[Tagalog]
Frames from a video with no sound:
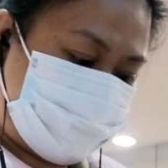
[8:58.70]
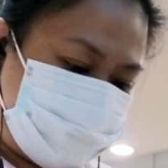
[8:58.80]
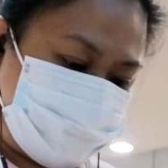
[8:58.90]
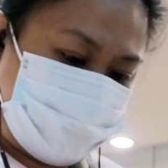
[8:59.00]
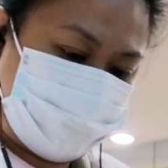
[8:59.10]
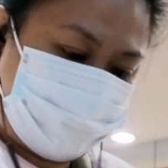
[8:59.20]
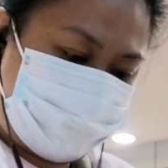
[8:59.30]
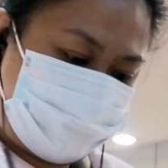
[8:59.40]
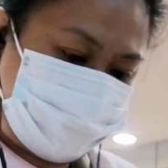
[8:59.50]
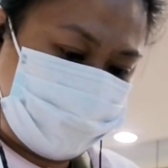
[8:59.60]
So,
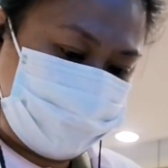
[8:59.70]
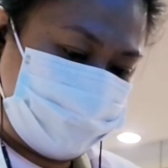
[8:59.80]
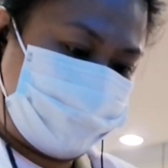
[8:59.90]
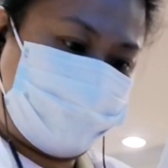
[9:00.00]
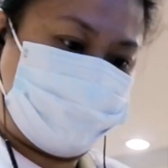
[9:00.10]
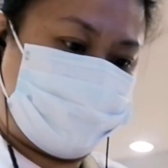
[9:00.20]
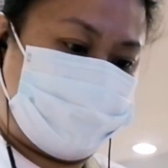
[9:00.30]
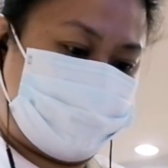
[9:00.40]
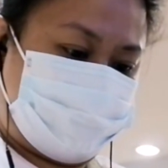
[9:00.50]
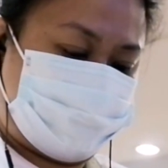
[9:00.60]
ngayon, ang gagawin ko na
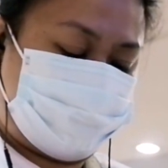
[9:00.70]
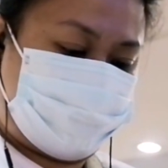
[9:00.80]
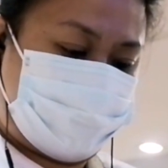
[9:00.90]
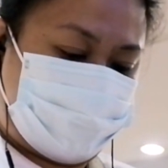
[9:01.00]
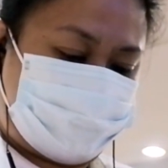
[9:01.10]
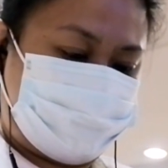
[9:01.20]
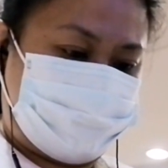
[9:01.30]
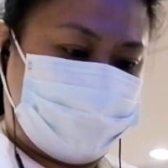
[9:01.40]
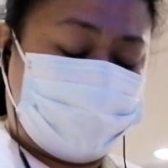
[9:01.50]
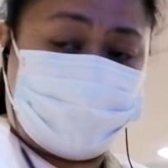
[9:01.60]
lang dito ay
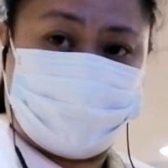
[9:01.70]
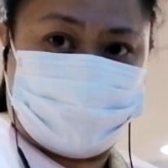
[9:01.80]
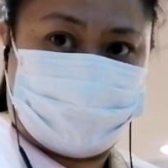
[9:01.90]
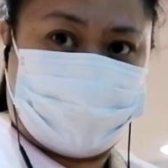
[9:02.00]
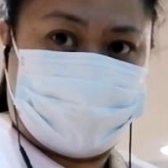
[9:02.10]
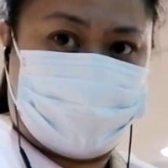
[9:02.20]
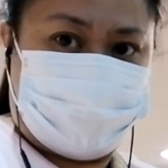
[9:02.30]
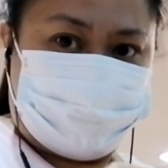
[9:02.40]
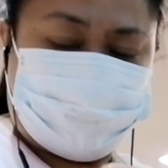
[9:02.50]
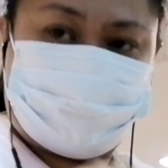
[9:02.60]
bumili kung ano
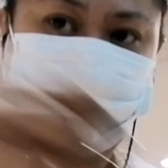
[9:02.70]
kailangan ko sa